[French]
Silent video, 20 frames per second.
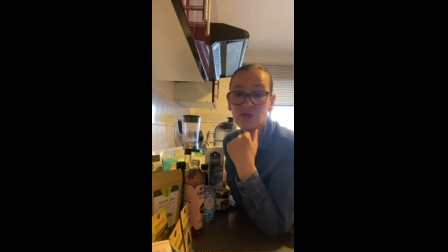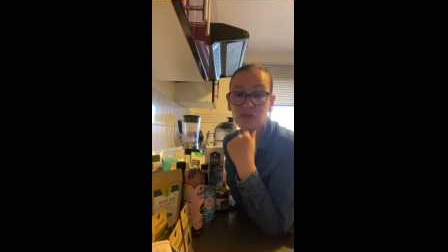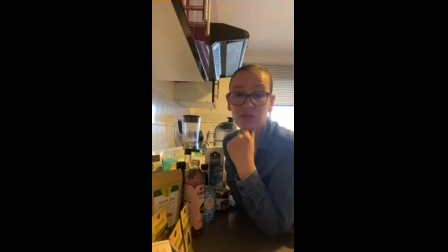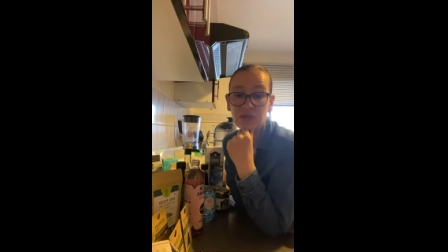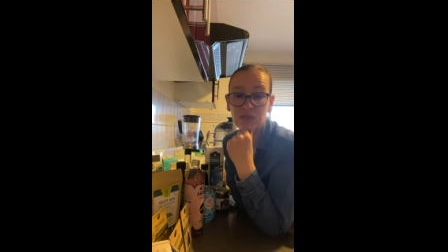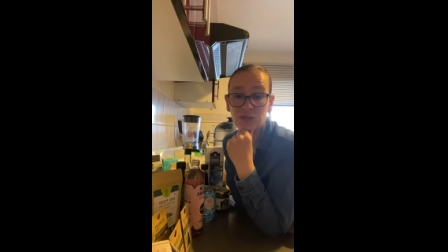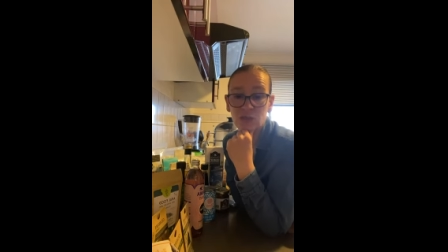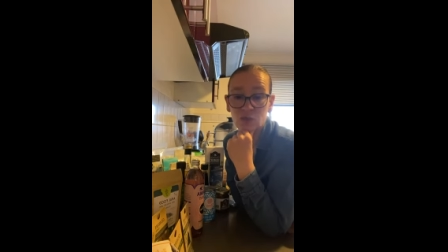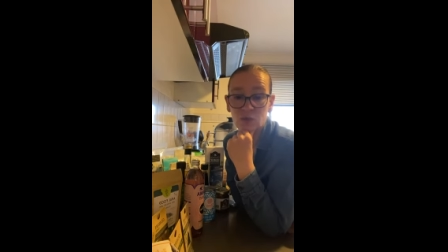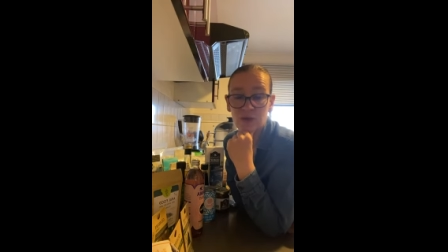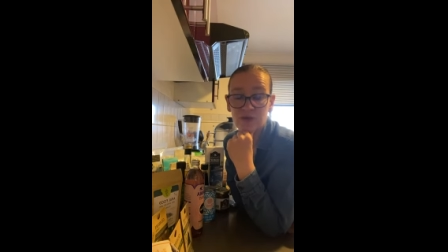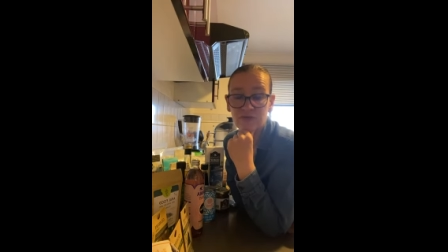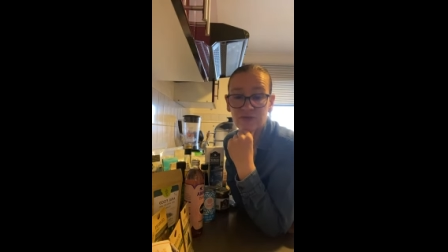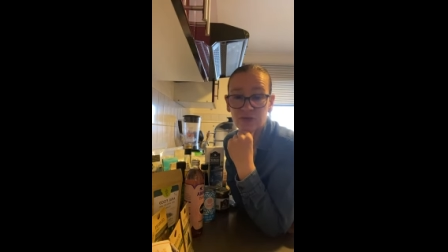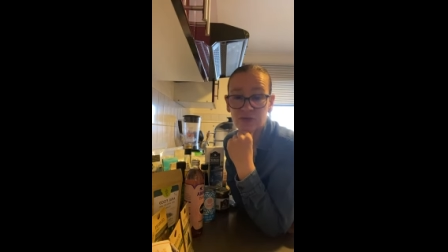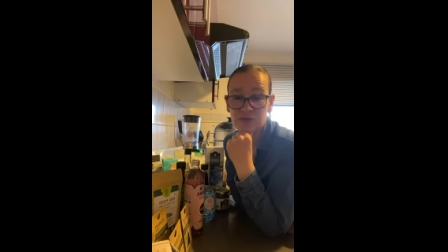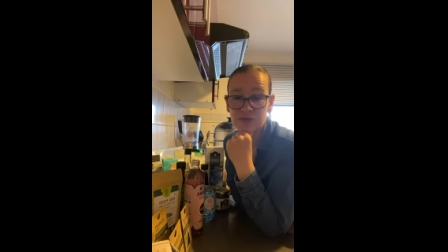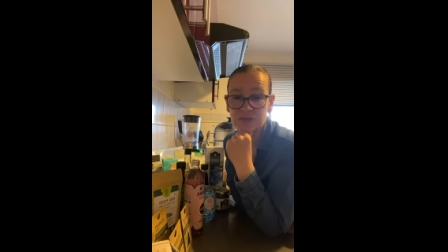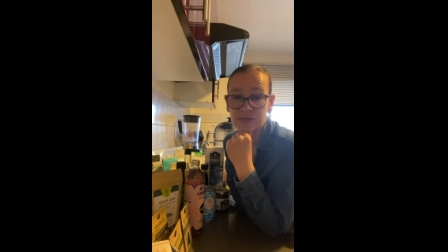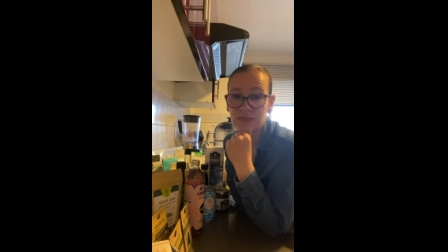quinoa
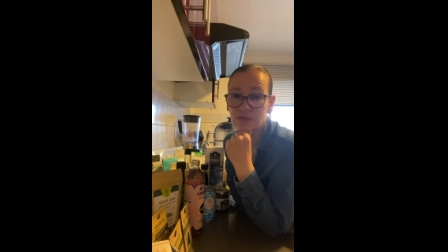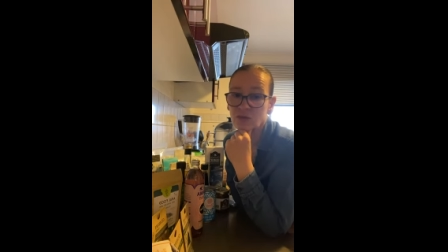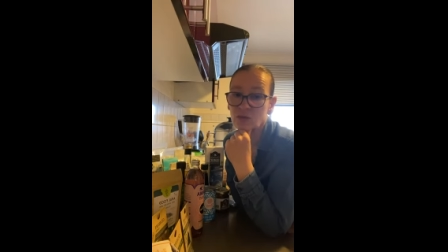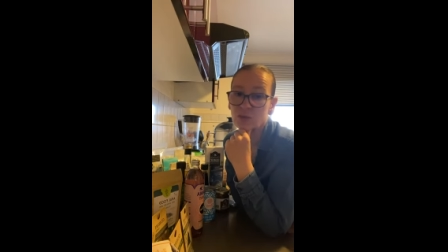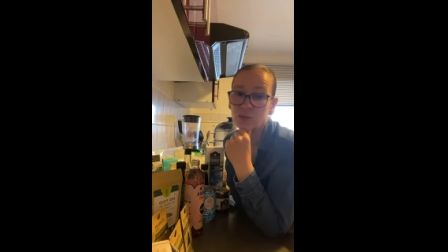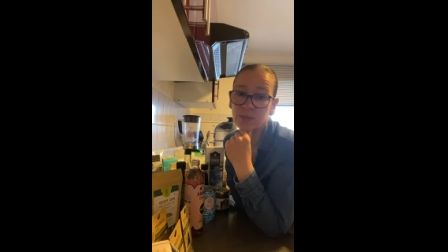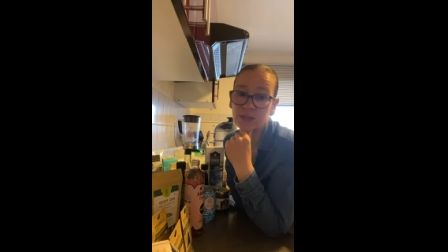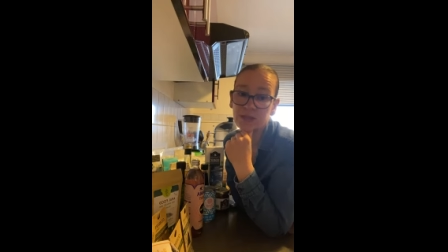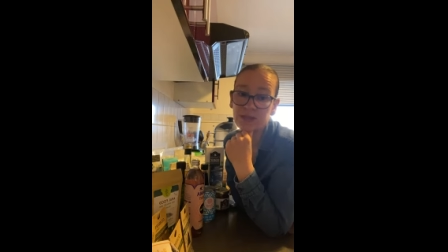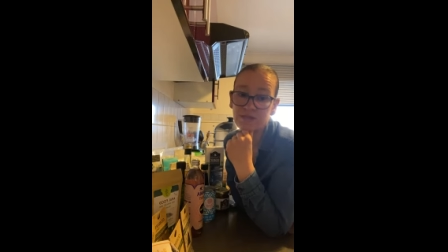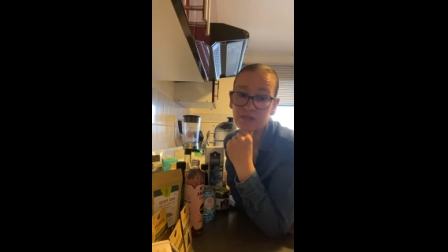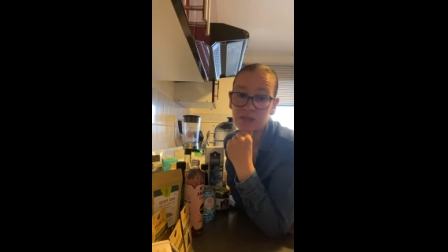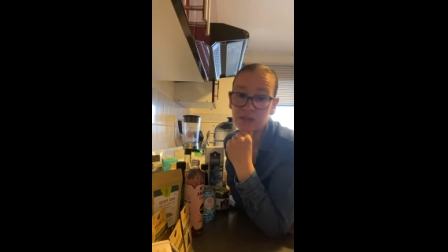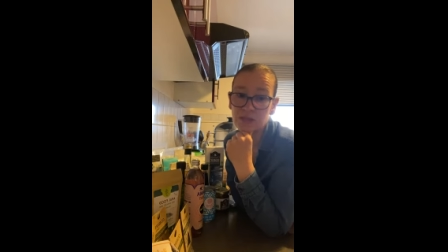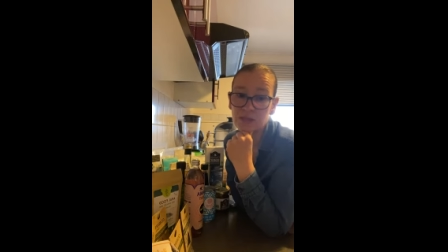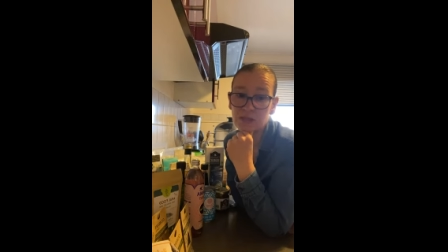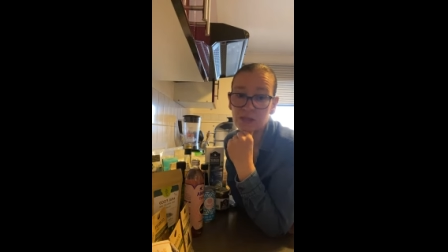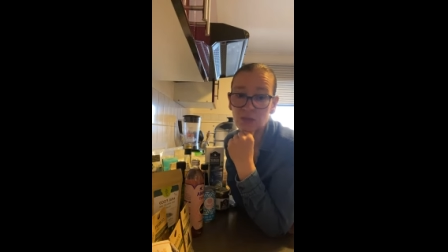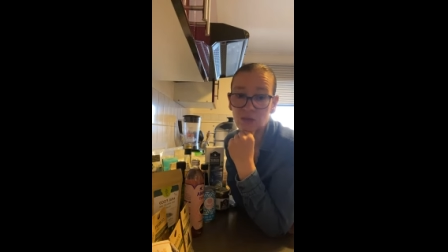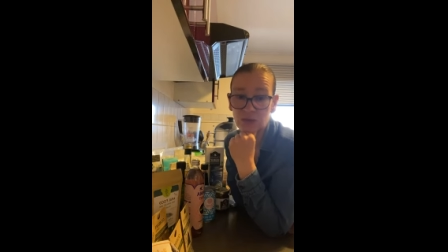français, donc
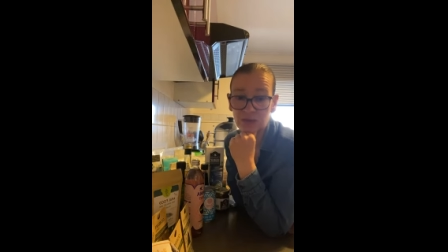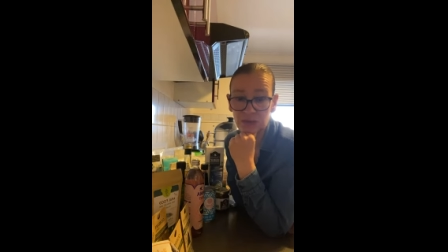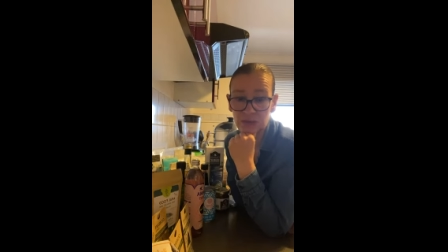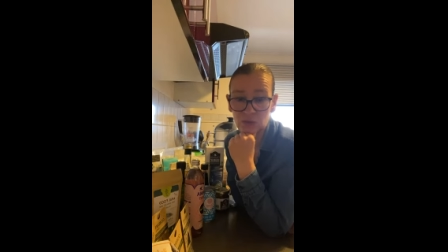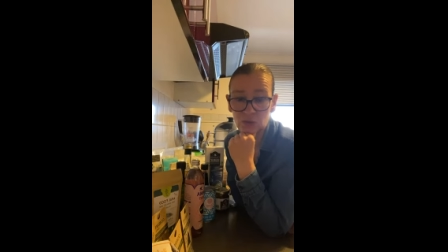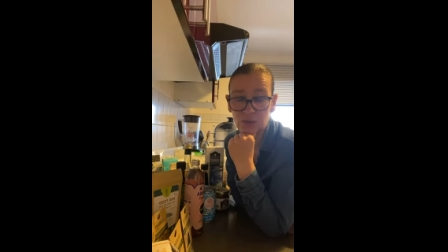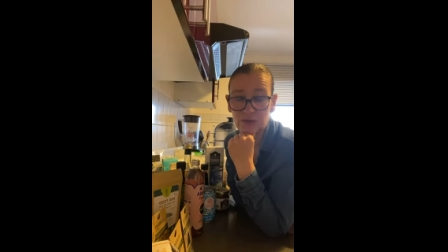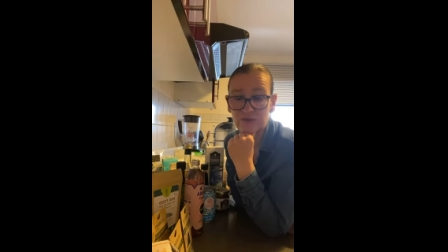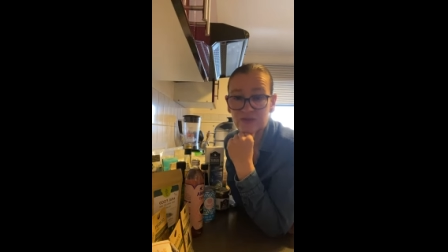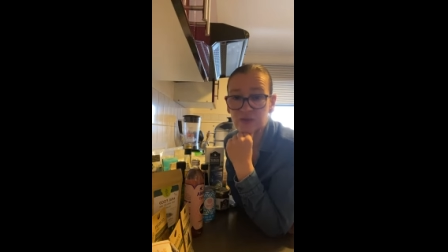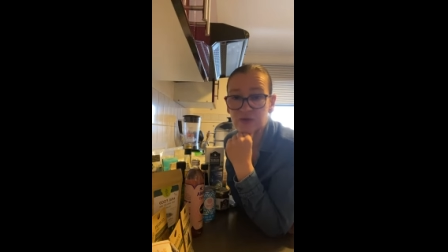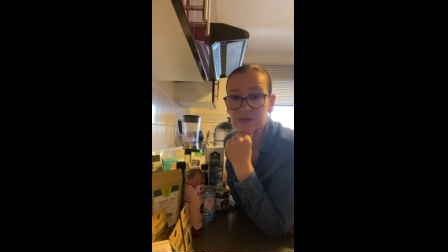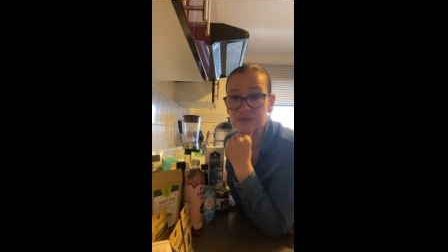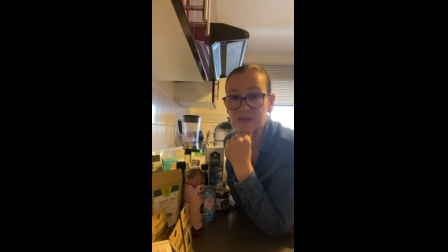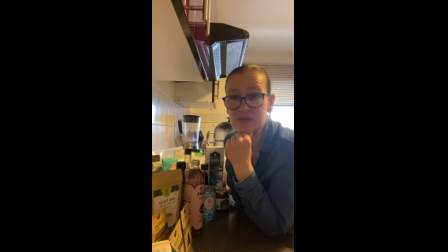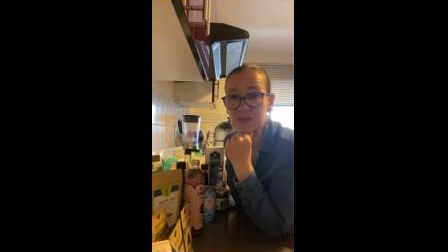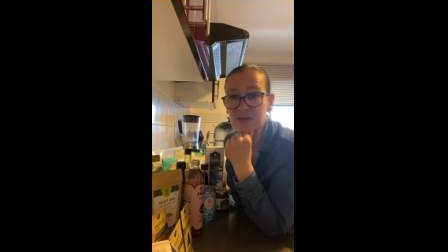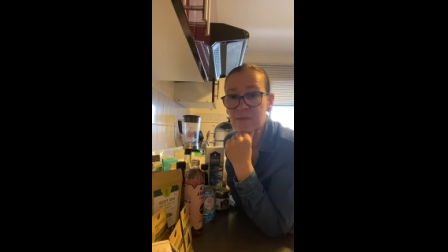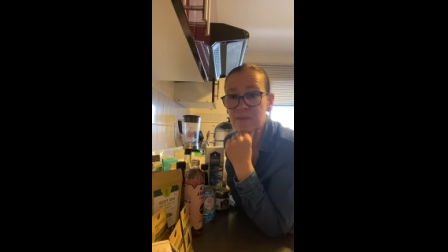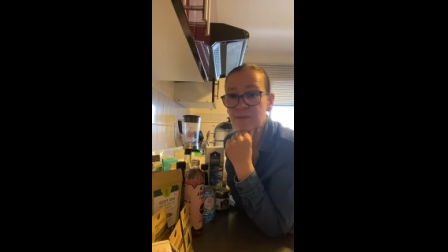privilégiez le quinoa
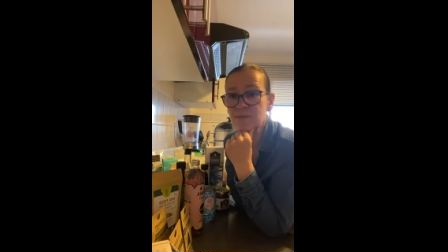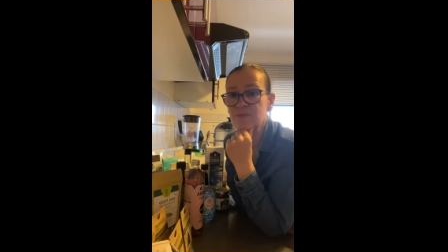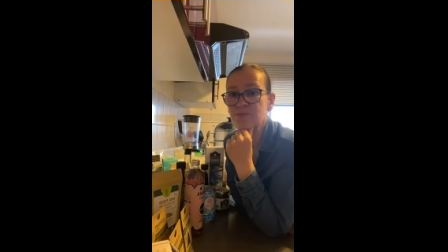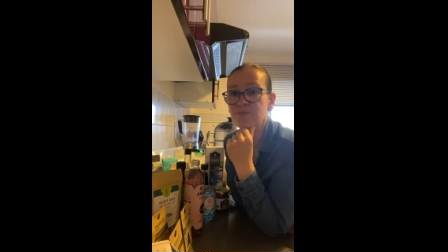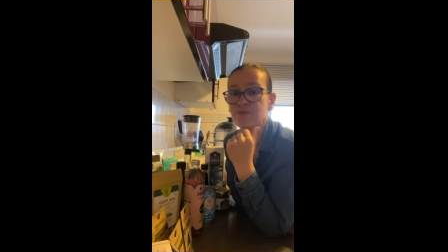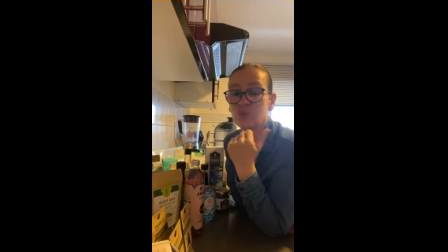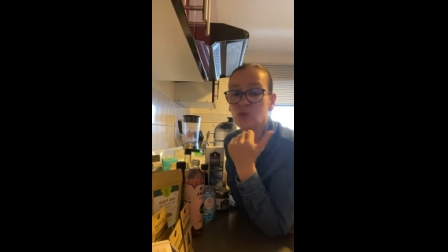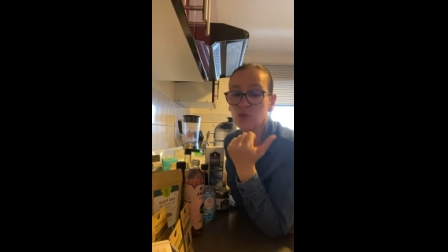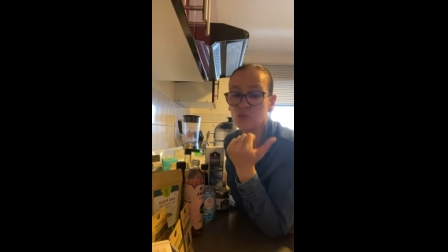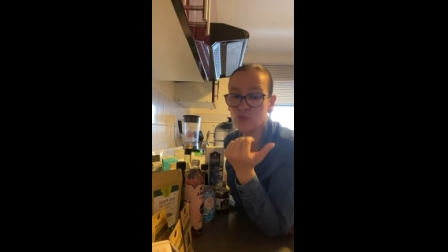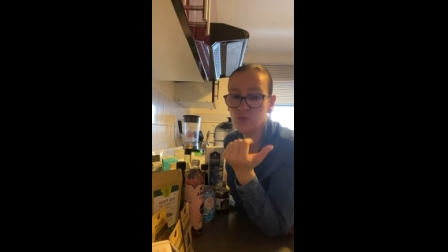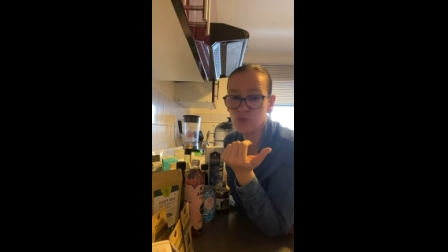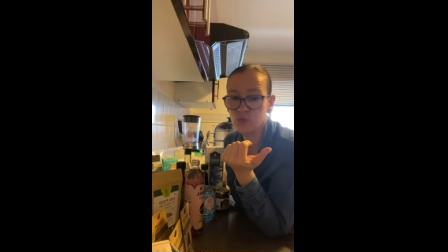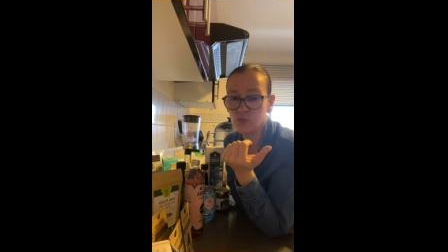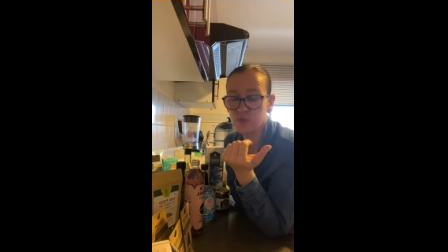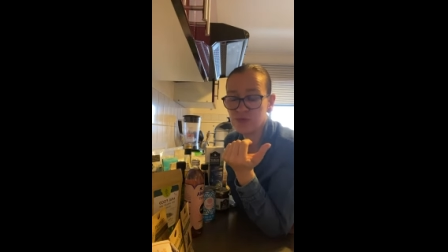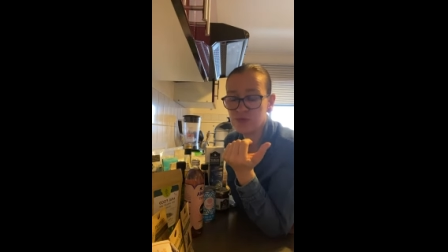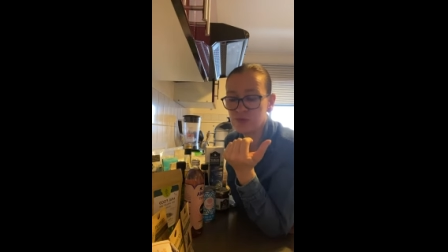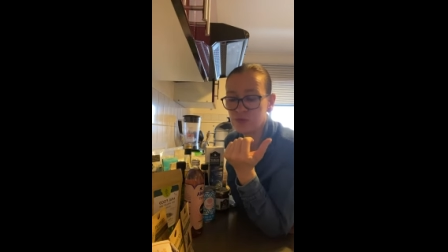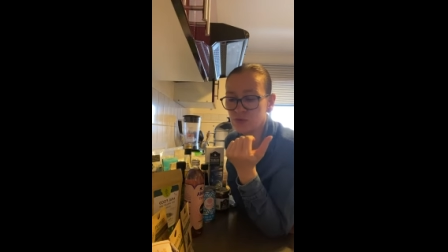français, bio
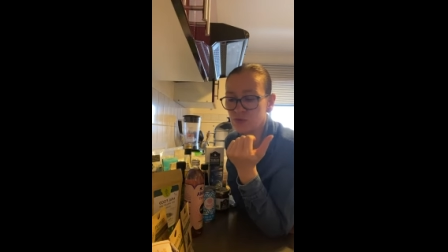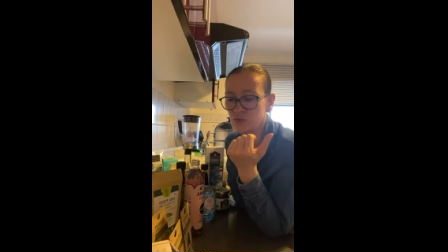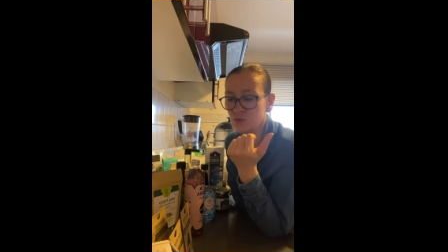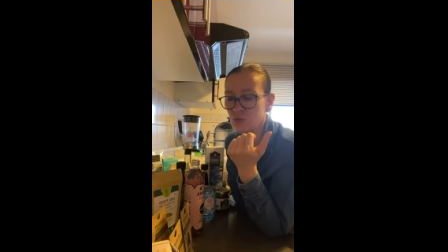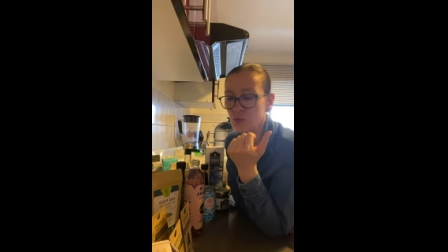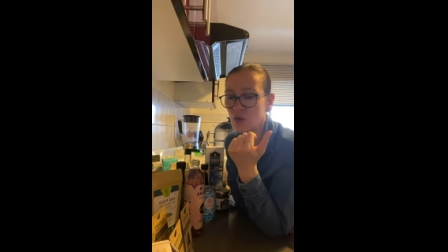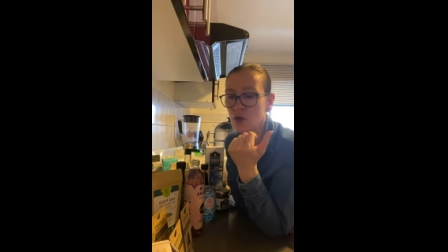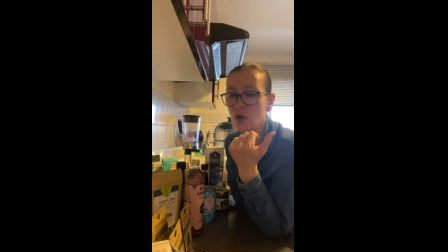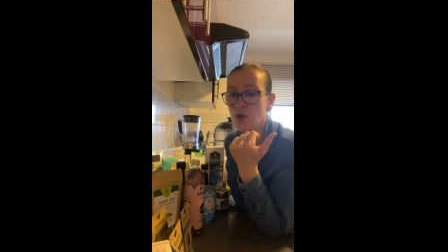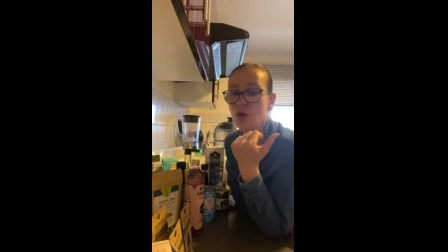bien sûr.